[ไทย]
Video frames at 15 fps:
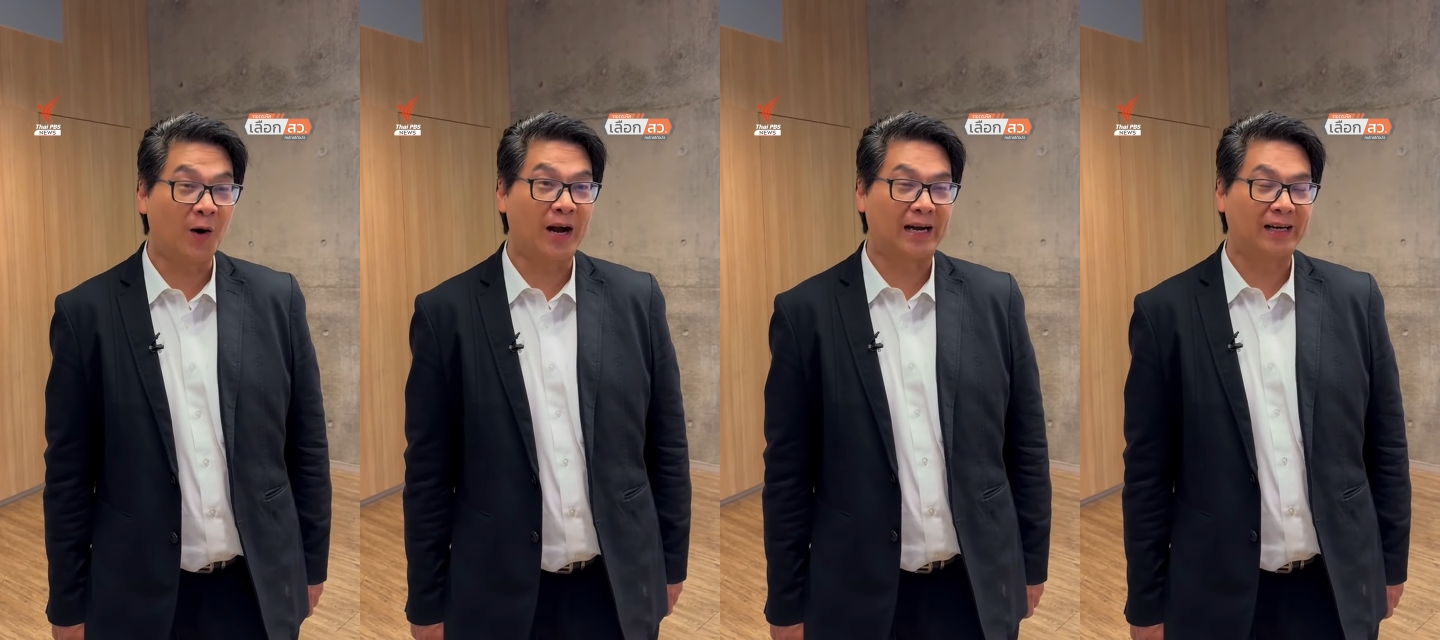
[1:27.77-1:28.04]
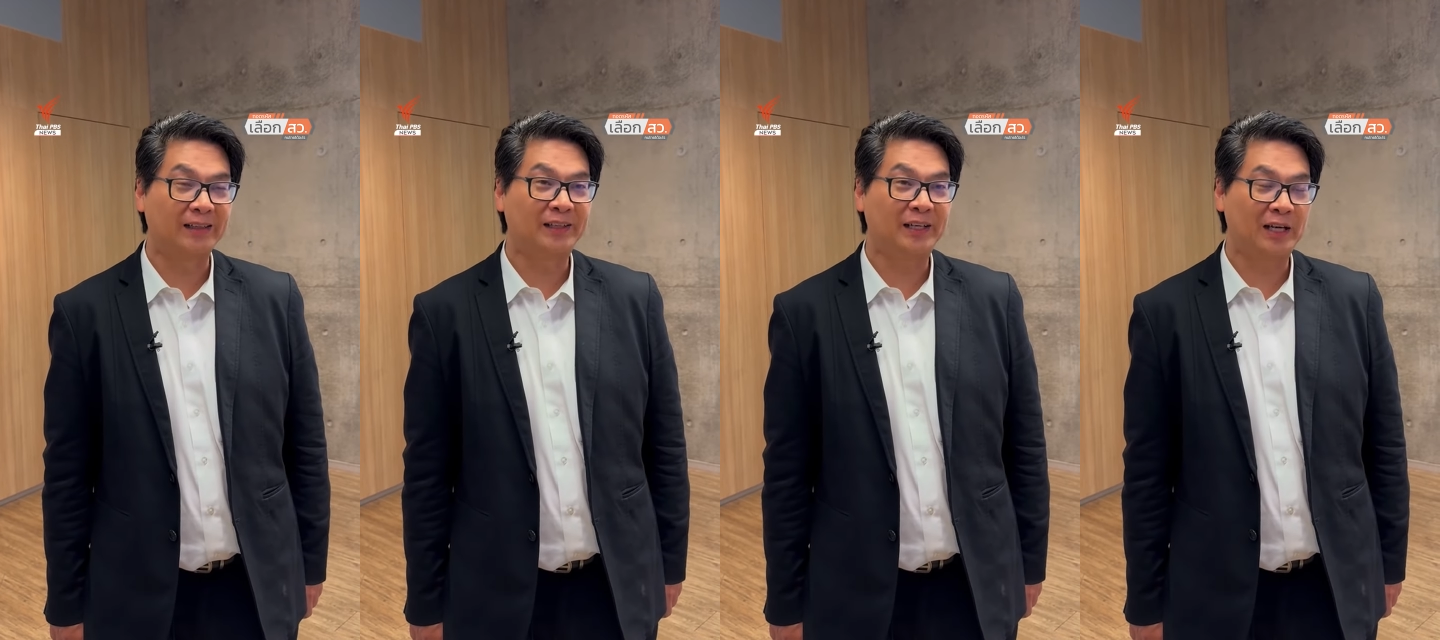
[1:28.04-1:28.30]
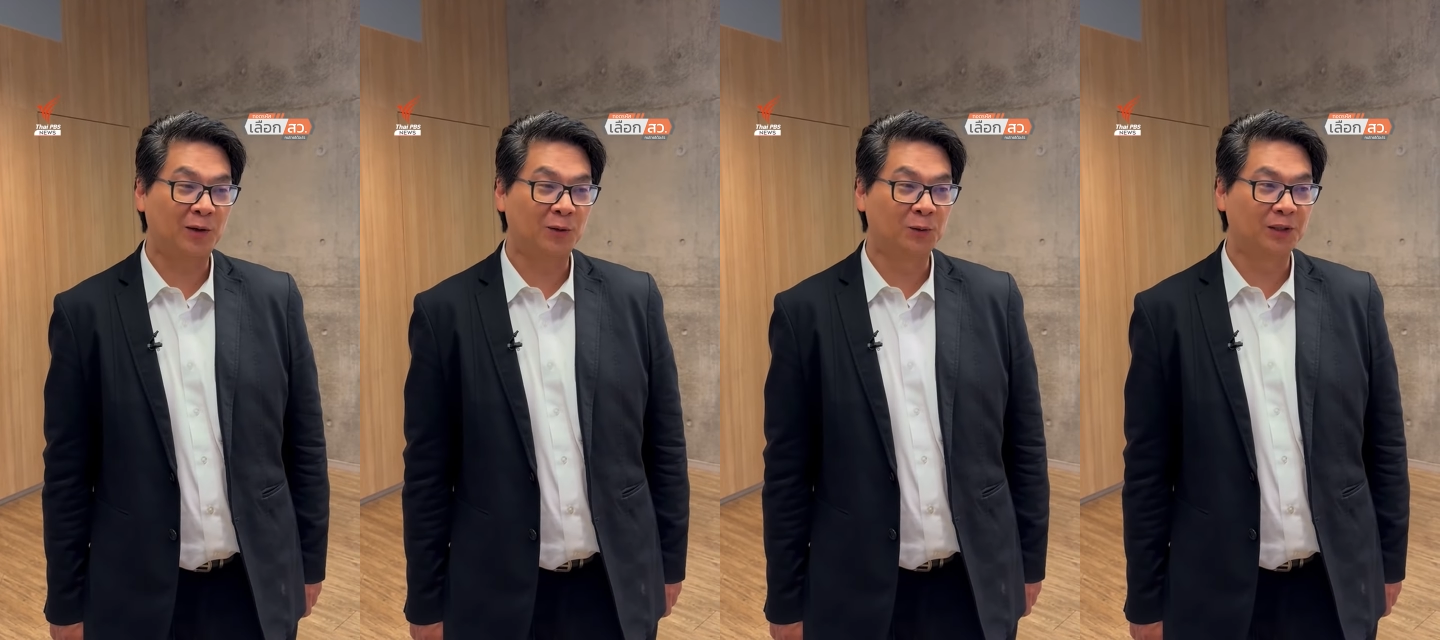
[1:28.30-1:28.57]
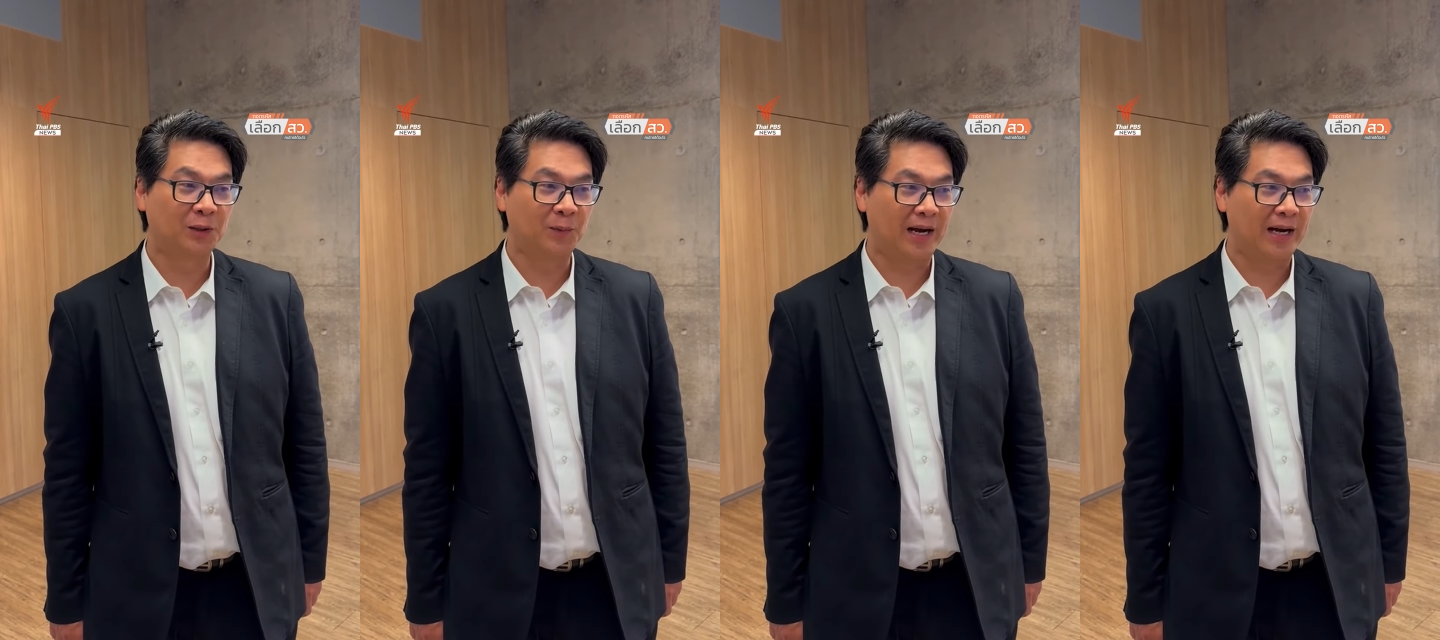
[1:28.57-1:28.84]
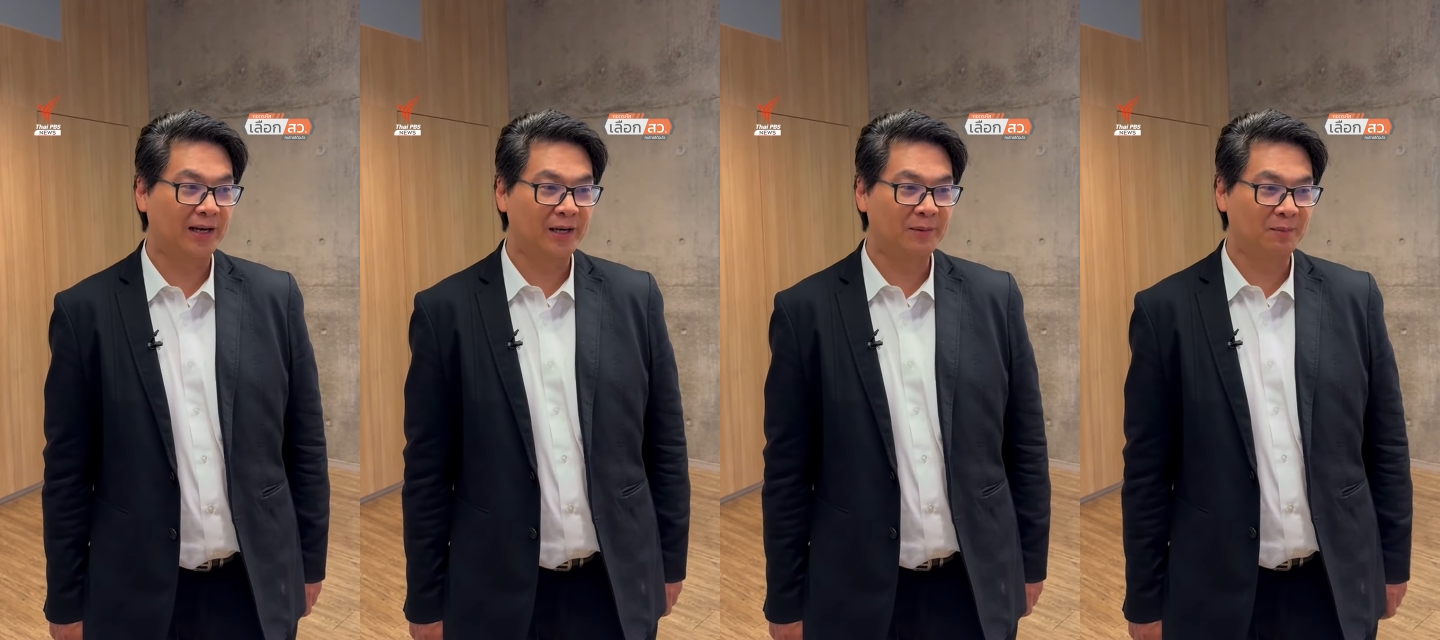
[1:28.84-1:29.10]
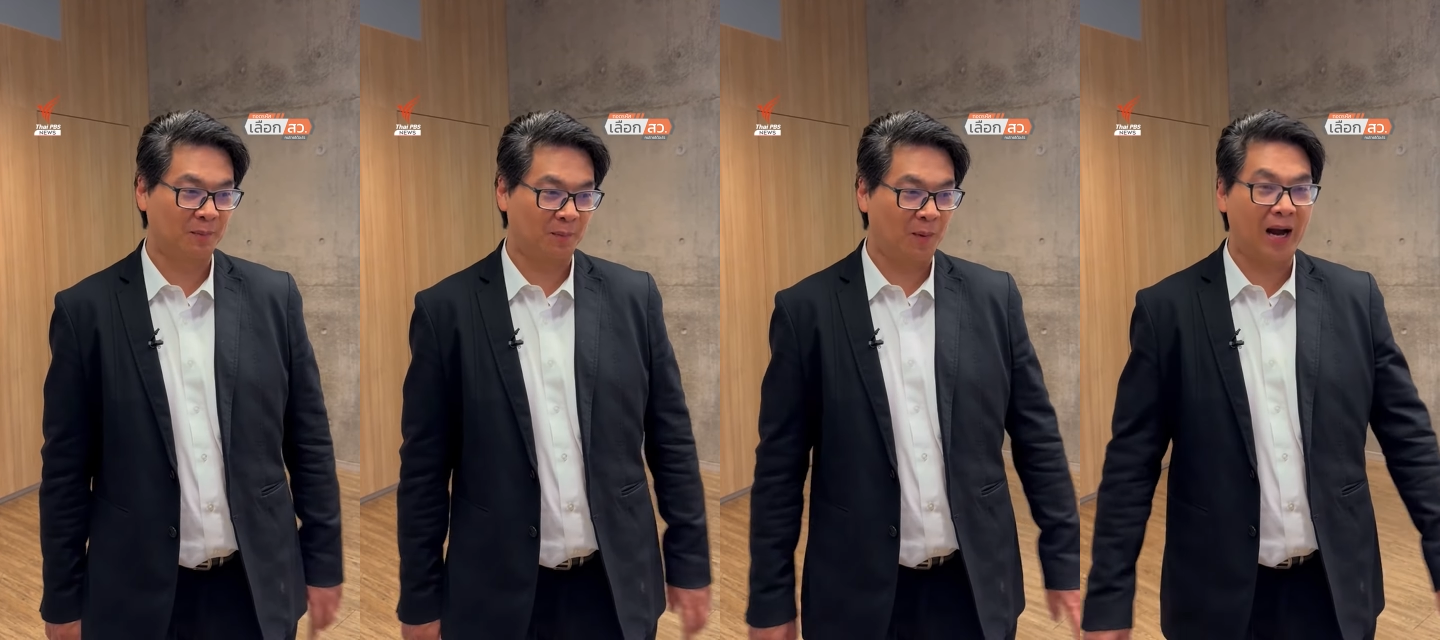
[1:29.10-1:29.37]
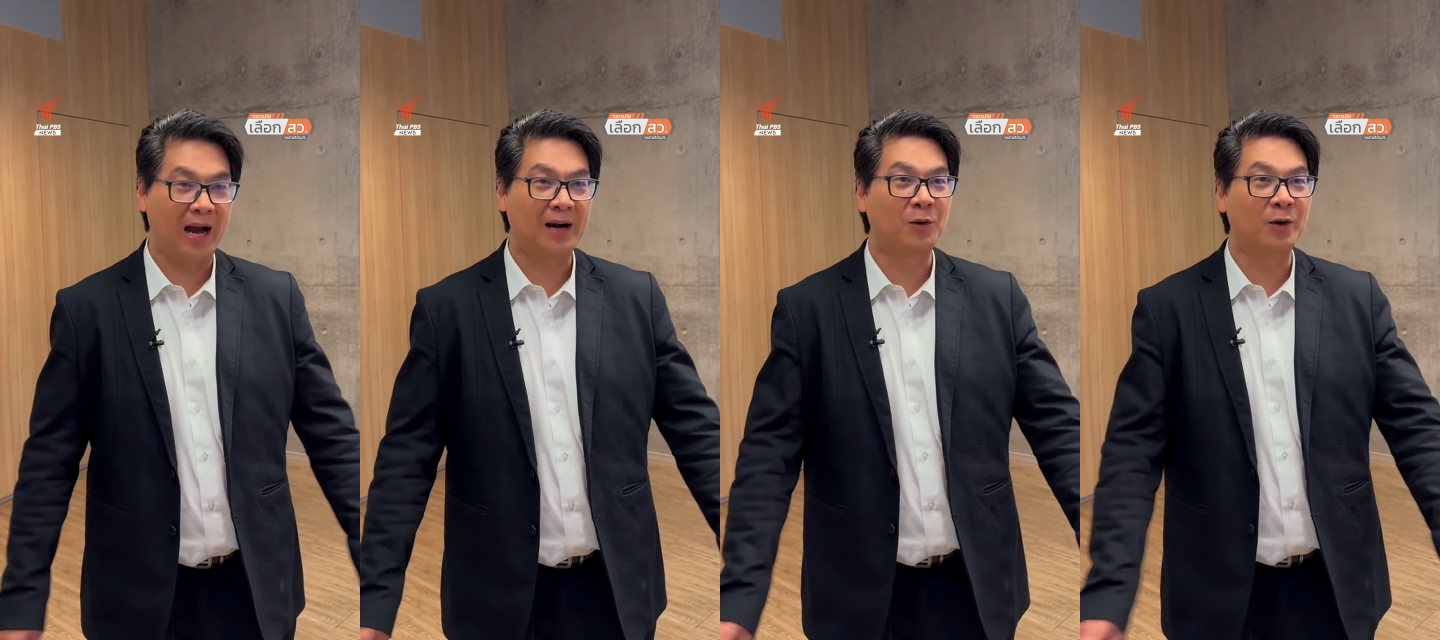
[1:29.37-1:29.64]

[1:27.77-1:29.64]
อ่ะที่เรารู้สึกว่าเฮ้ยหมอ